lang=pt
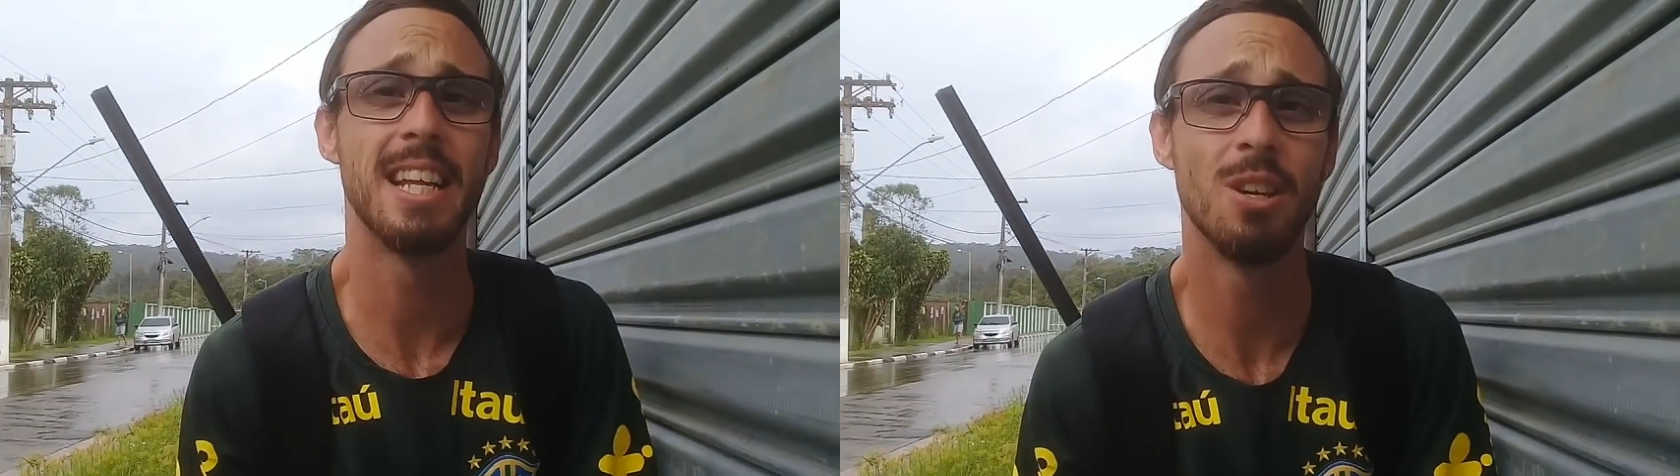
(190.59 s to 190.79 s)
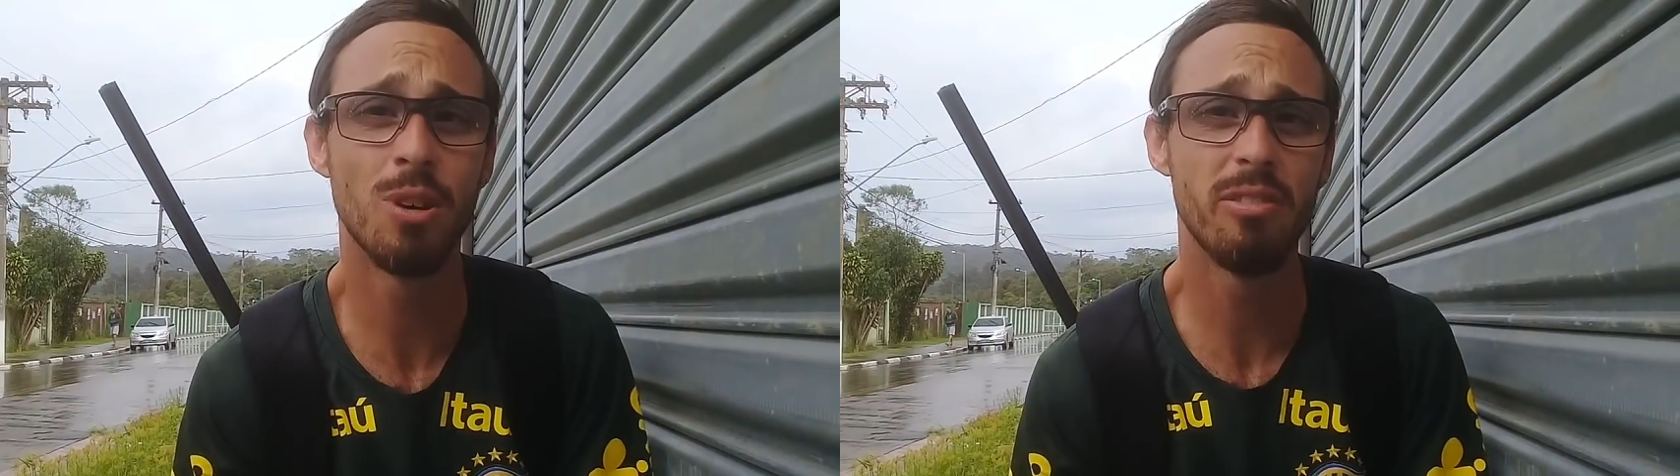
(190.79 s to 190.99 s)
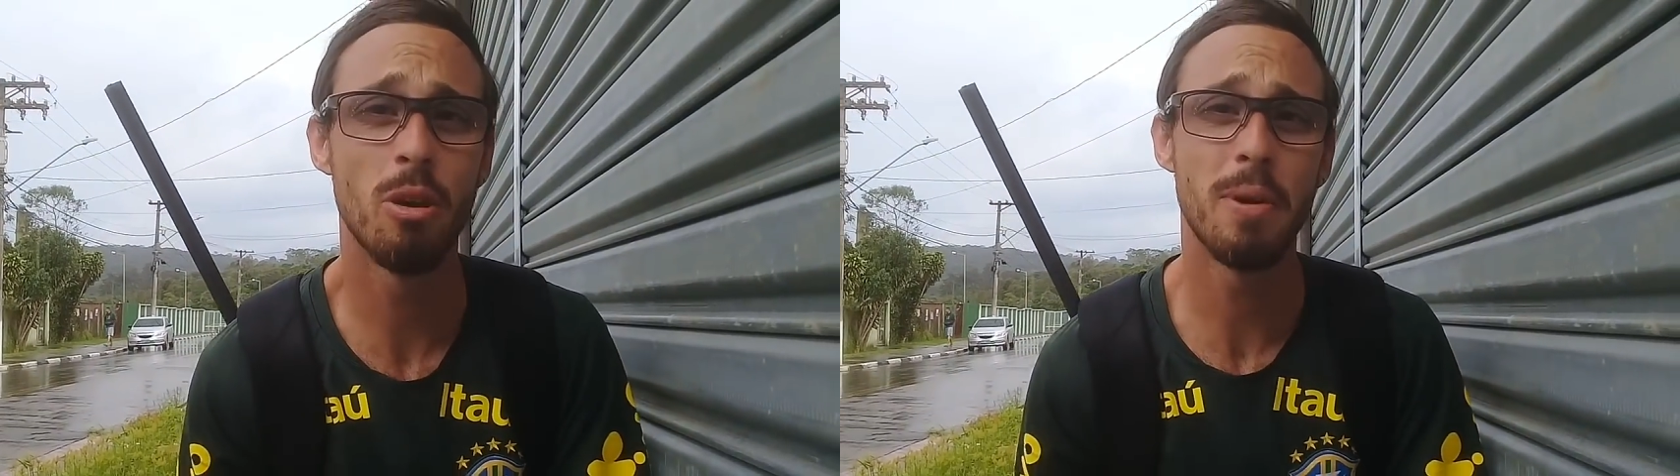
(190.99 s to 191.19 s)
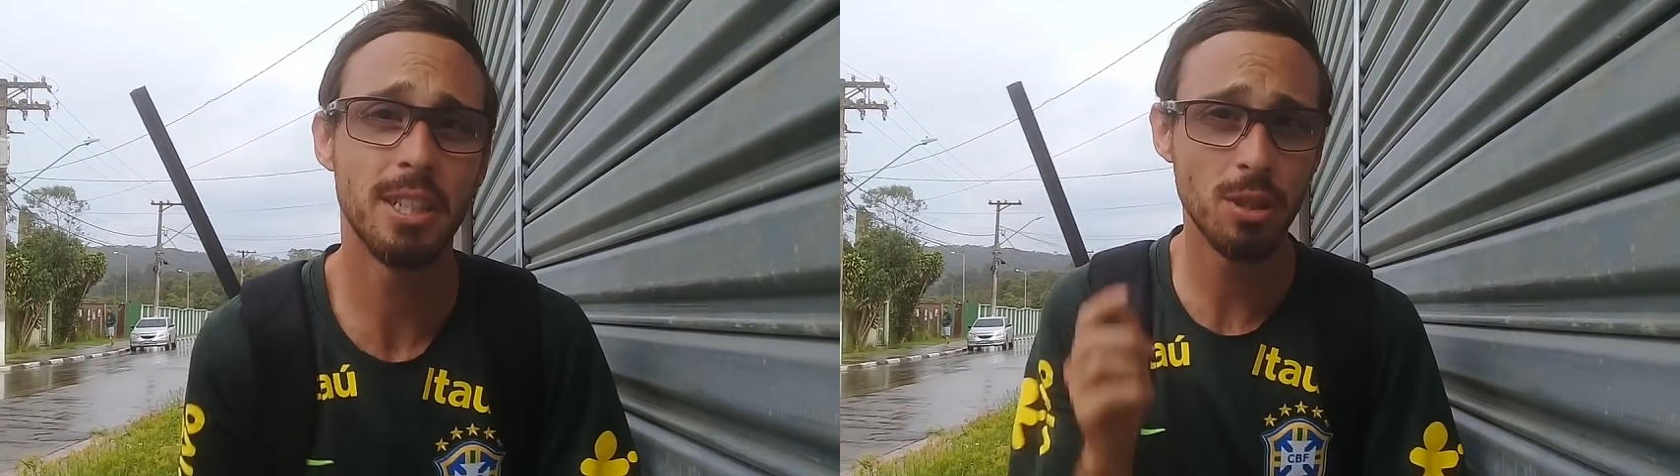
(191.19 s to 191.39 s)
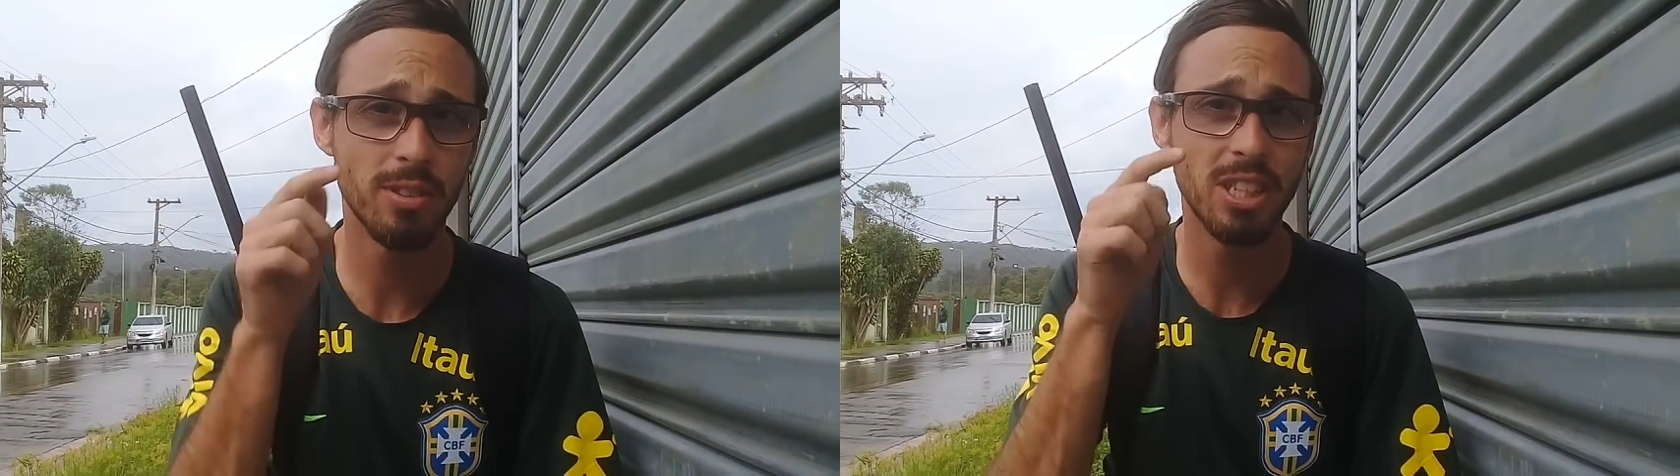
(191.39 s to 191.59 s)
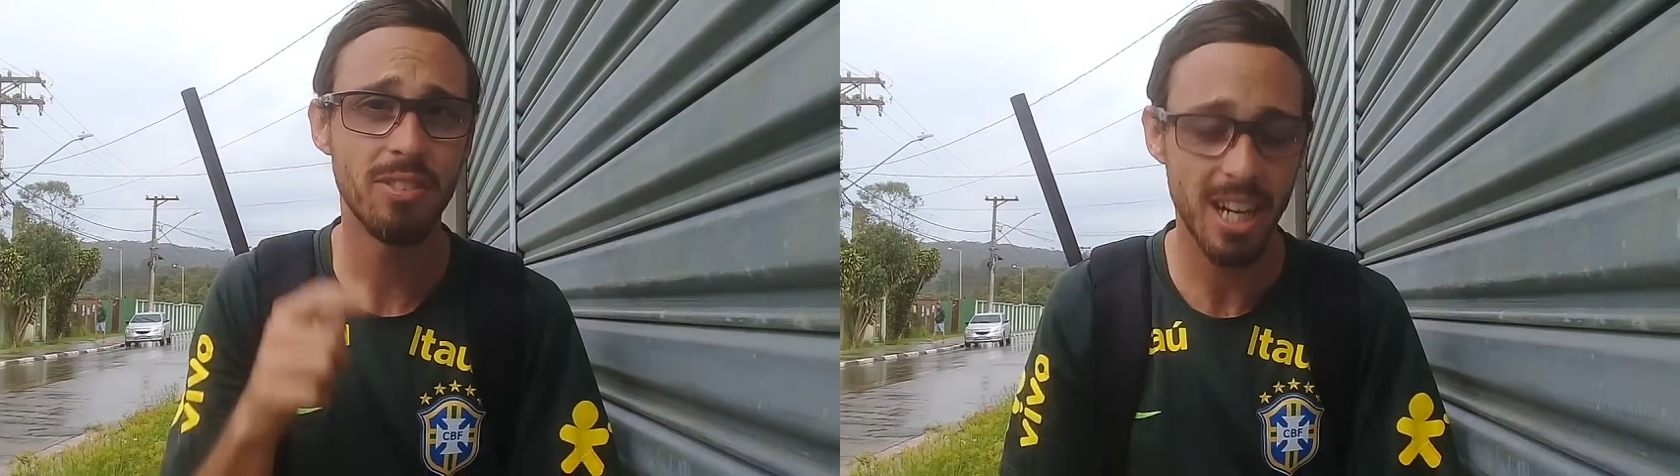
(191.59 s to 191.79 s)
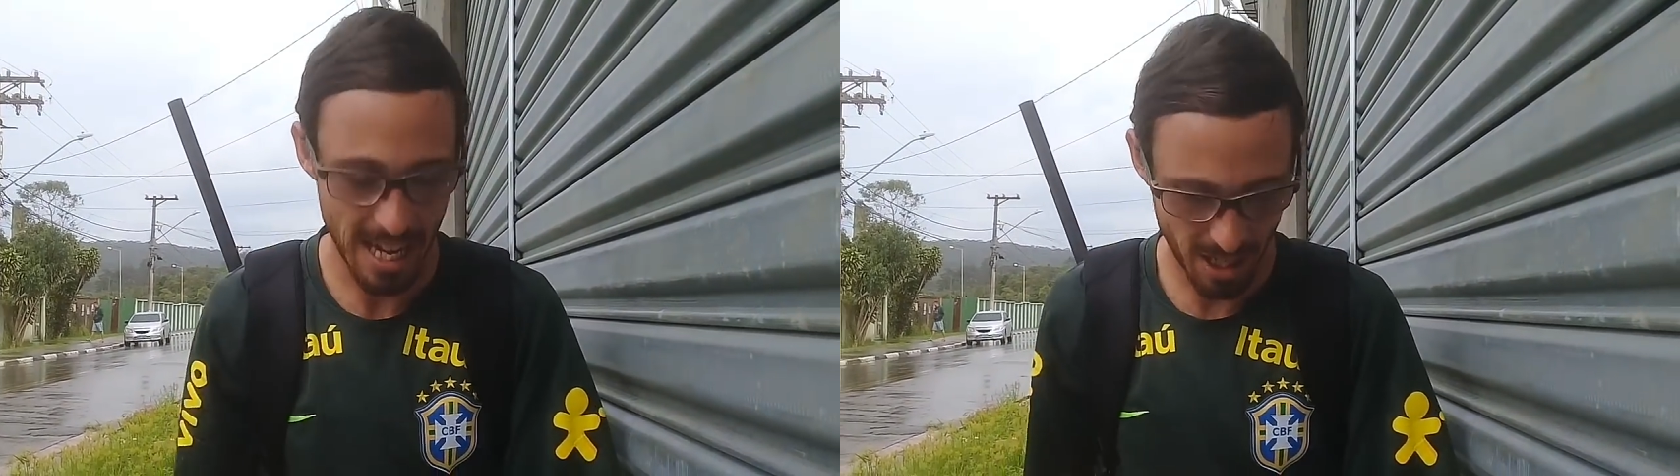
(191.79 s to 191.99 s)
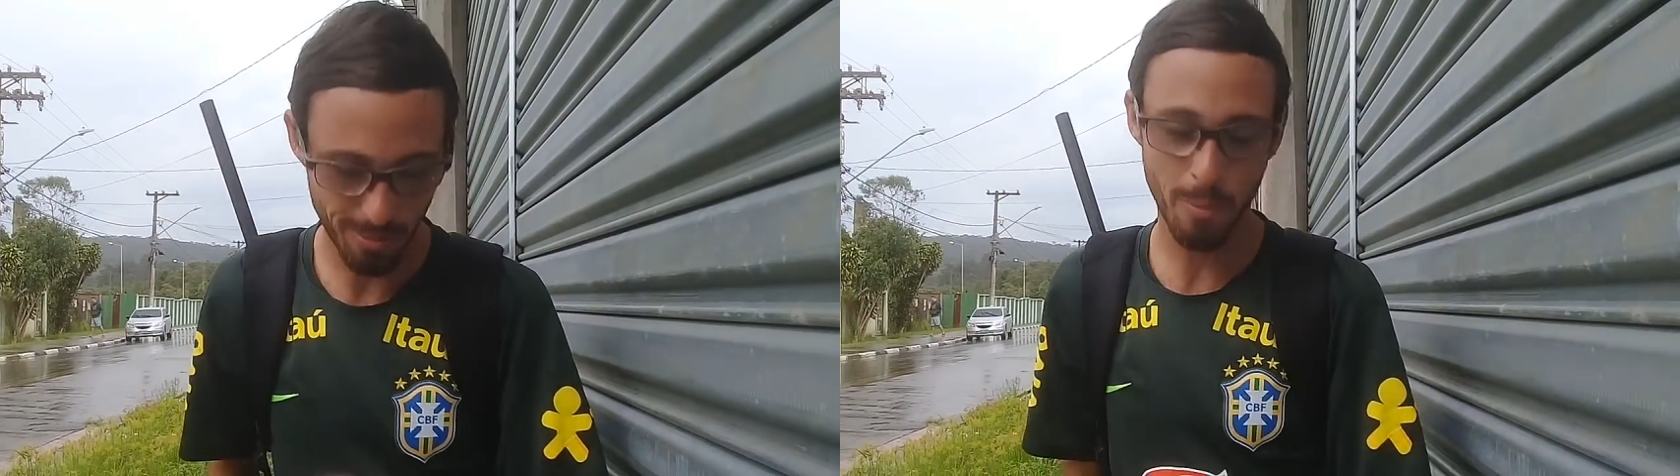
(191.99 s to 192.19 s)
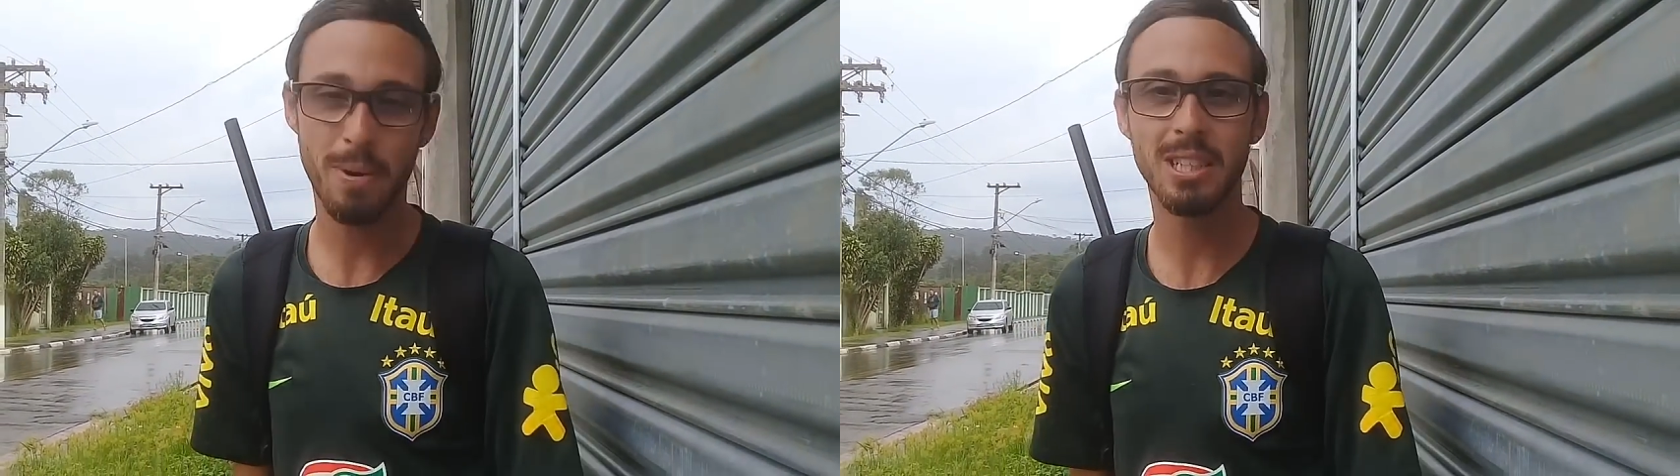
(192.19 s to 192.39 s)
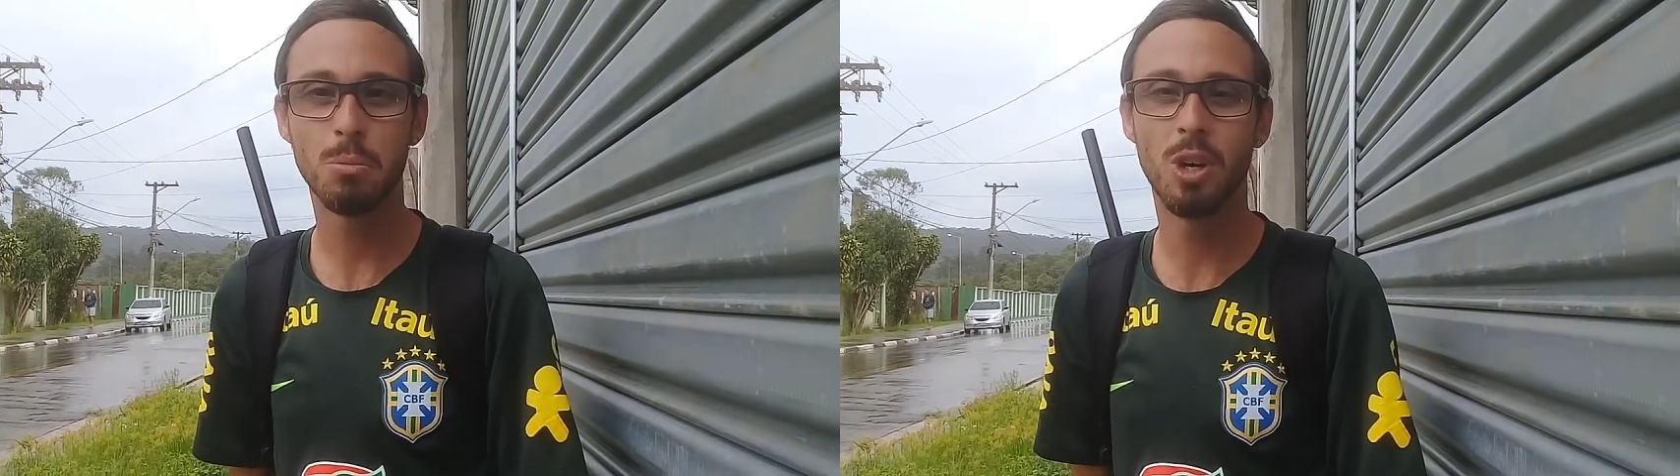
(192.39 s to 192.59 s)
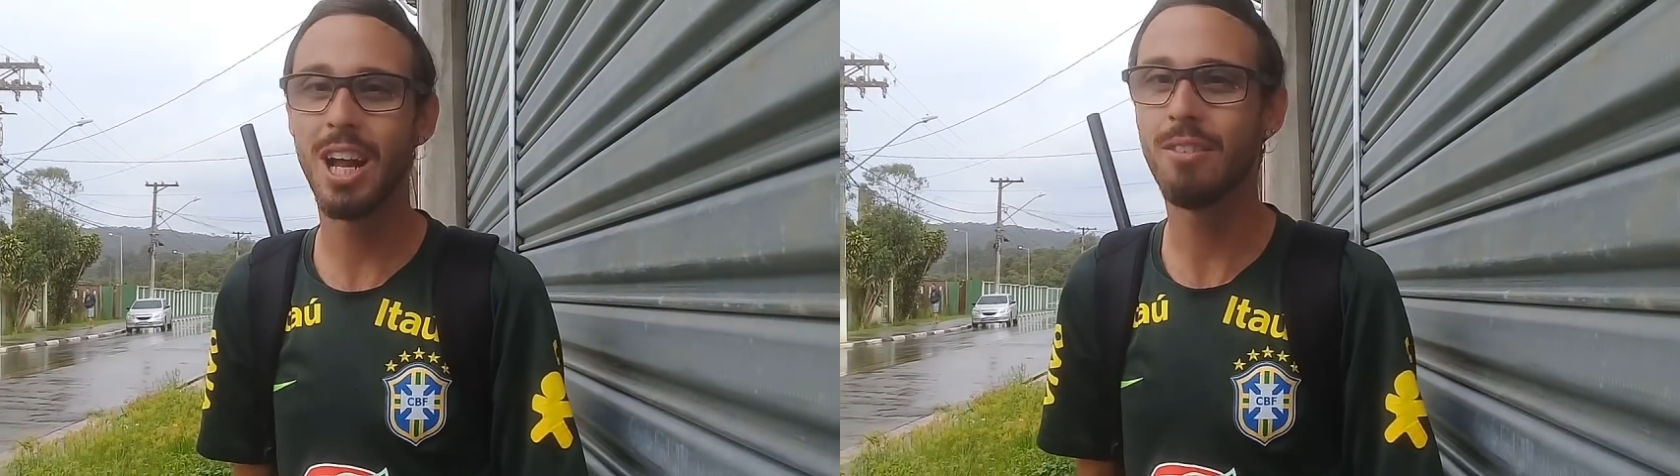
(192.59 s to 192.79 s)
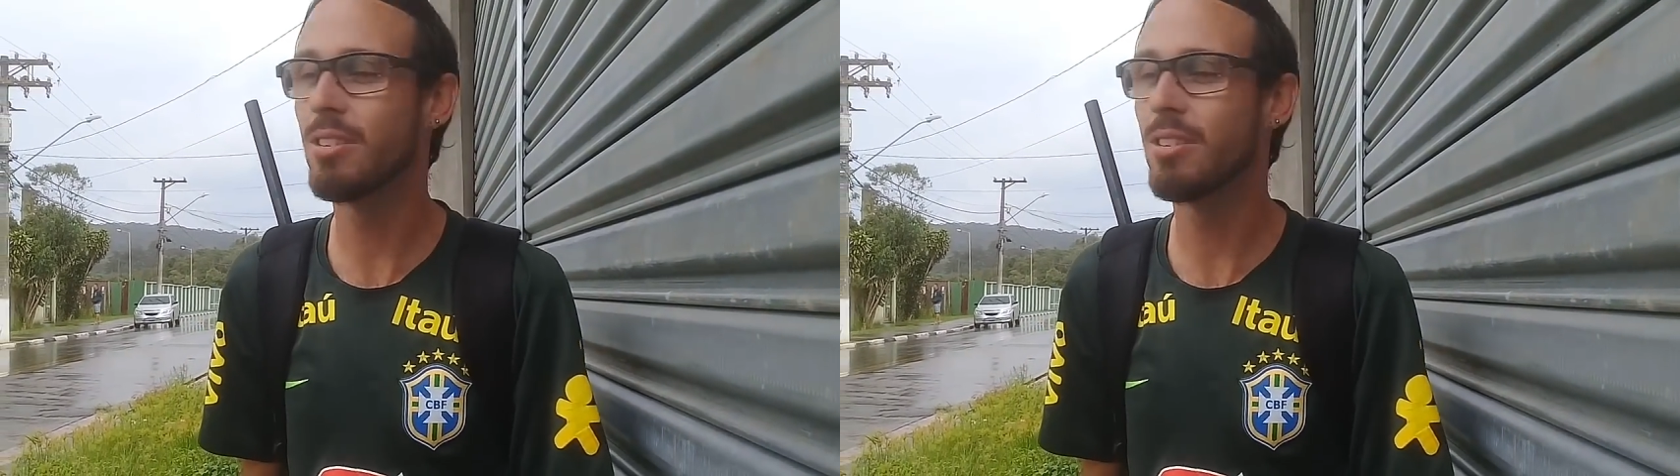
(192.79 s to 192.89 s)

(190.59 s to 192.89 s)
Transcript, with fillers: Ele nunca foi pra chuva de verdade mesmo pra se molhar.